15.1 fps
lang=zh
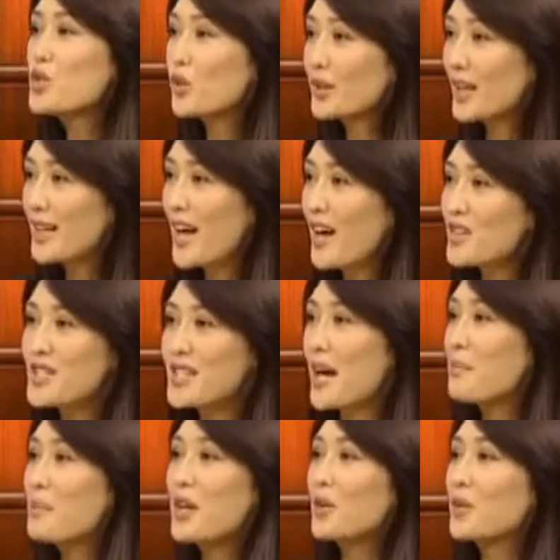有酒店要
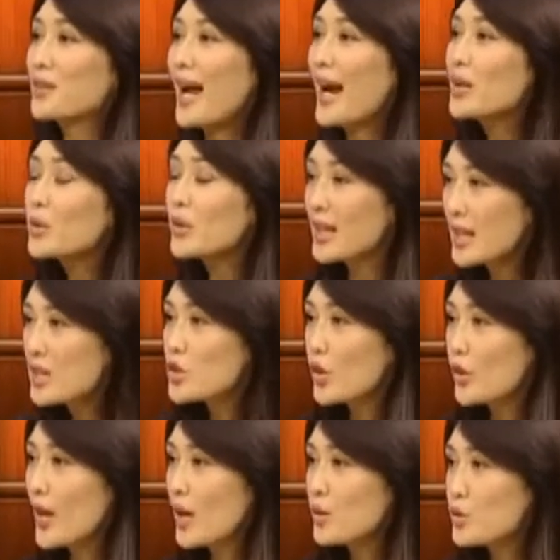上，没有太多的应
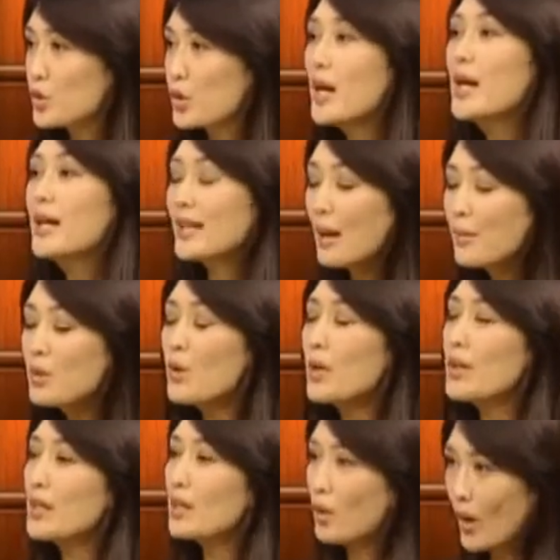酬要去。他们
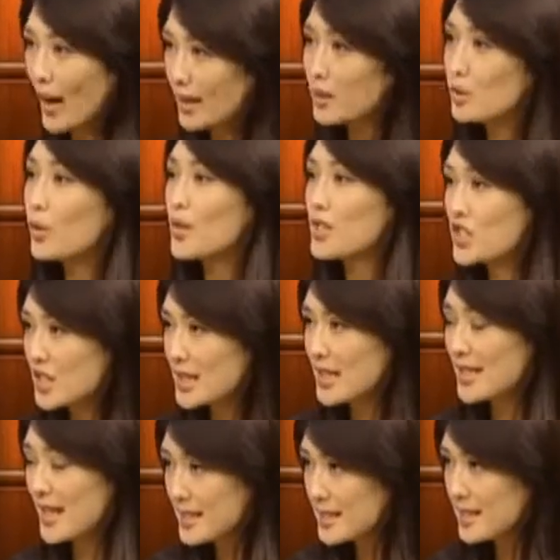愿意花更多的时
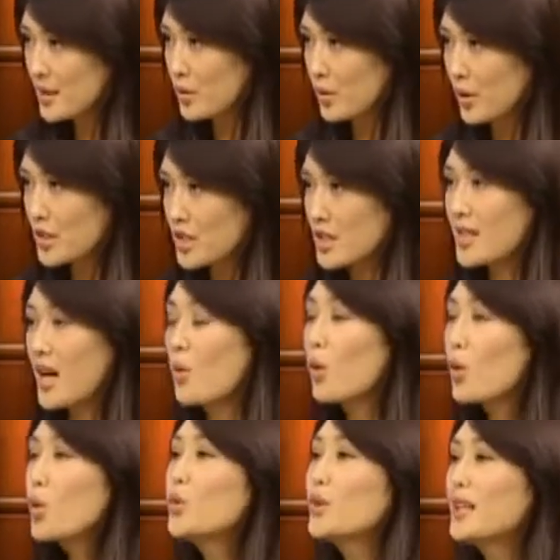间在自己的女儿身上。
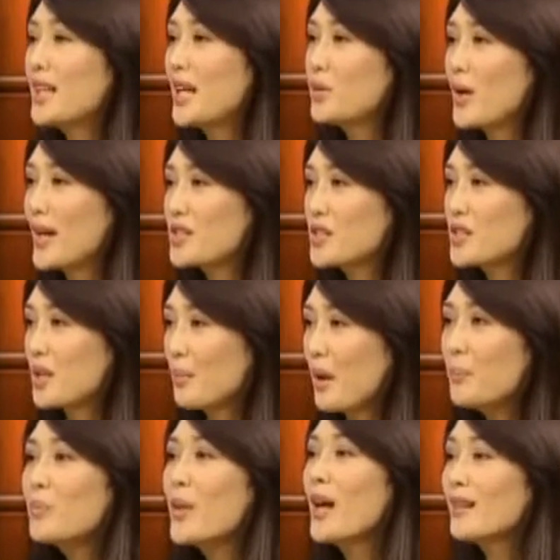我哭的那一段是什
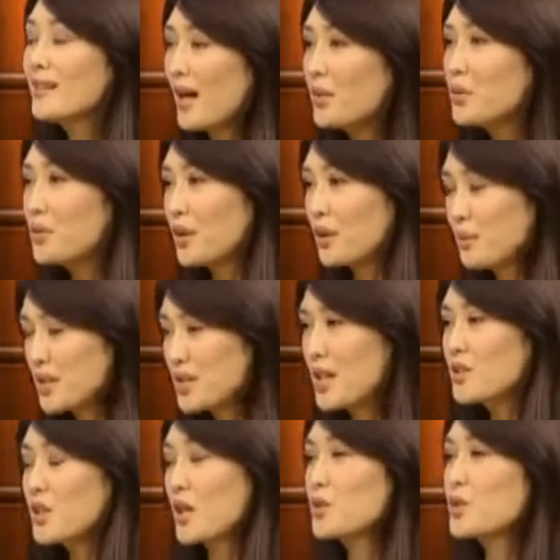么？当女儿们
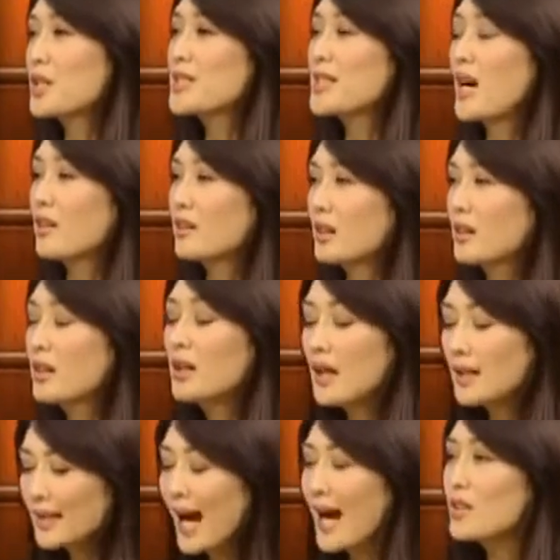上床睡觉了，
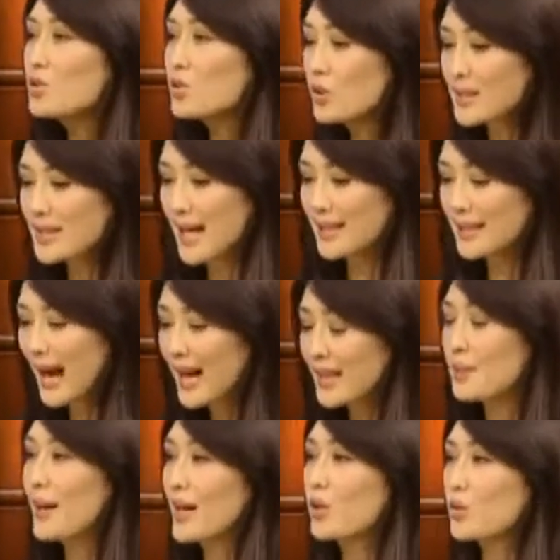她坐在
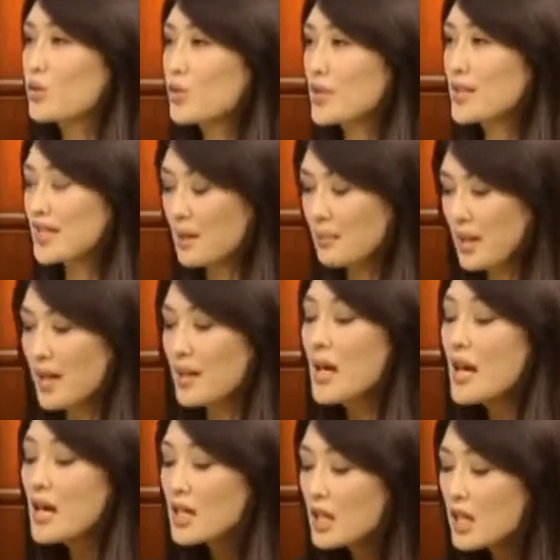她的办公桌前面，
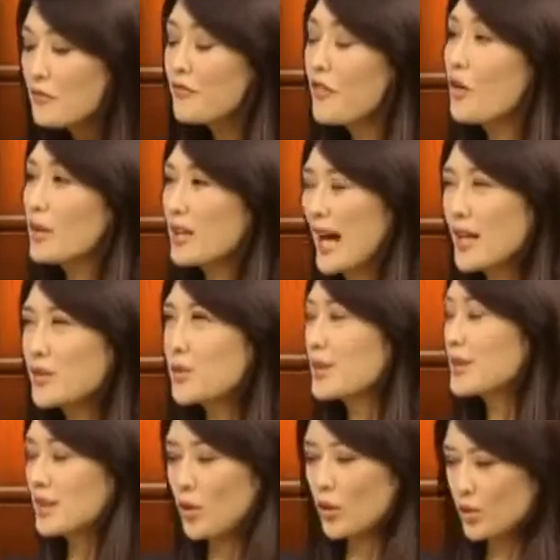一封她
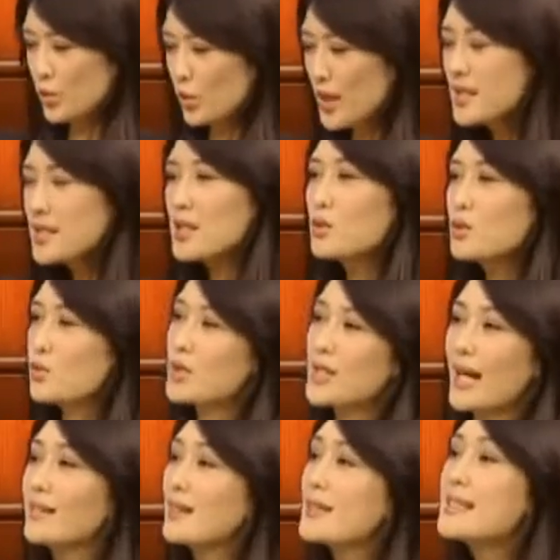说有堆积如
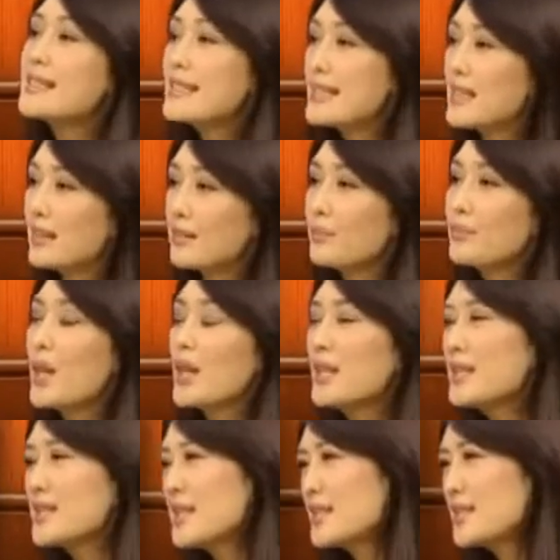山的信。
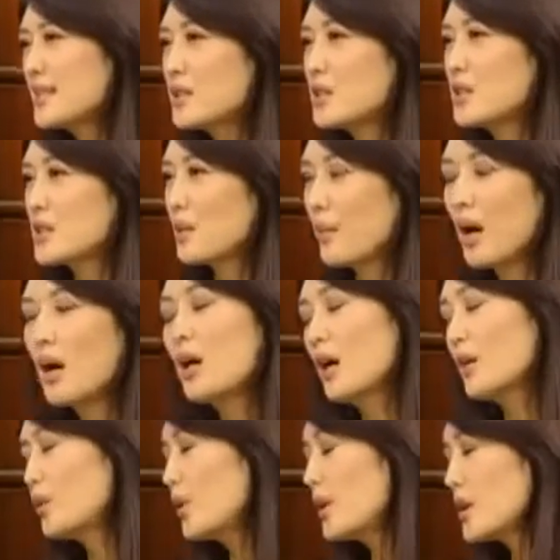那些信是什么？
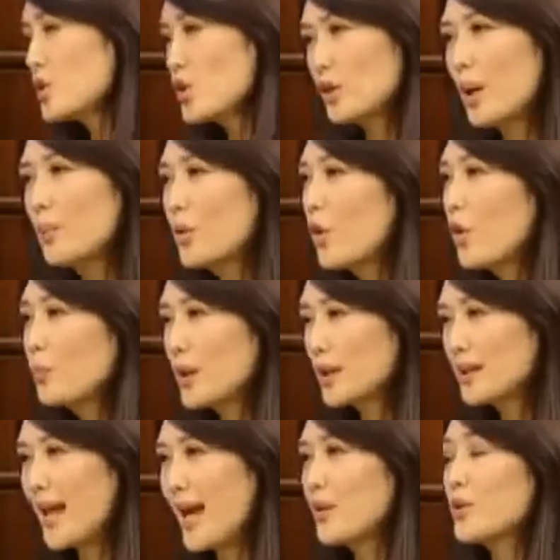很多人受到不公
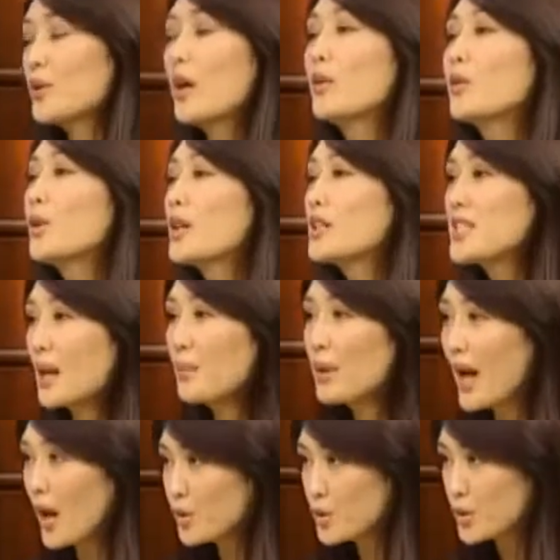平的待遇，很多人上
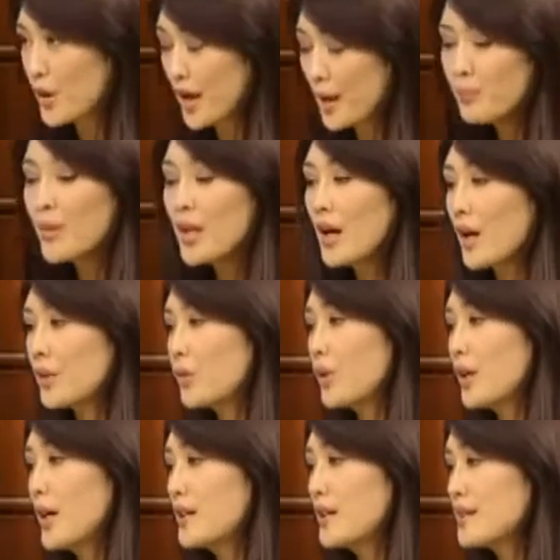不了学，很
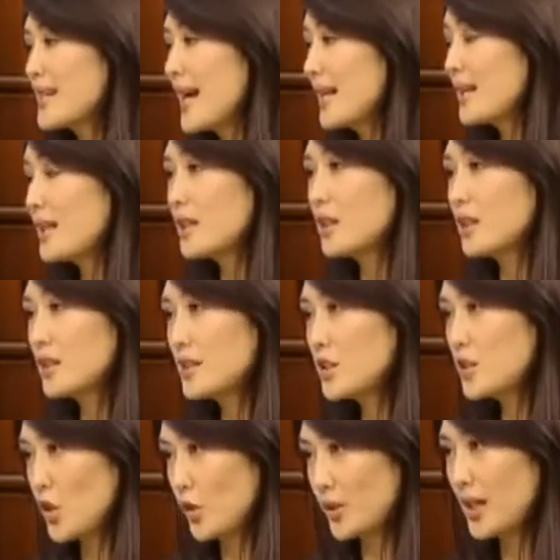多人家里
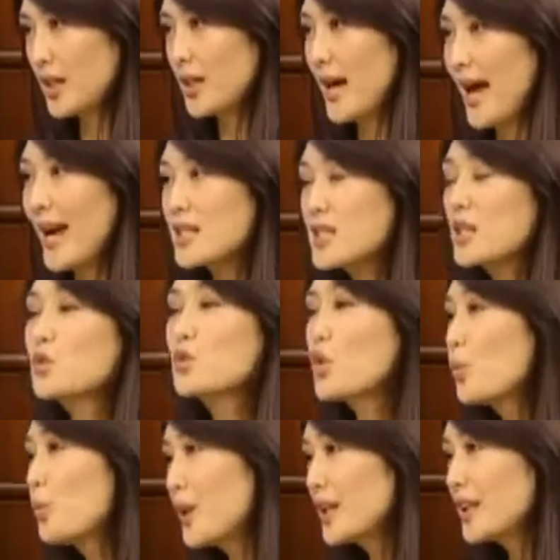有那个癌症
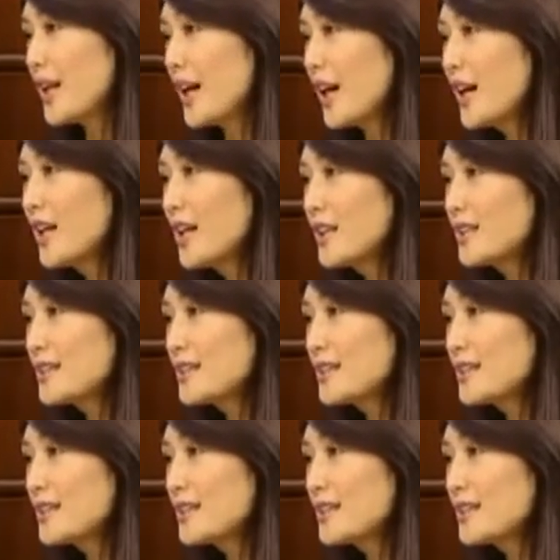重病的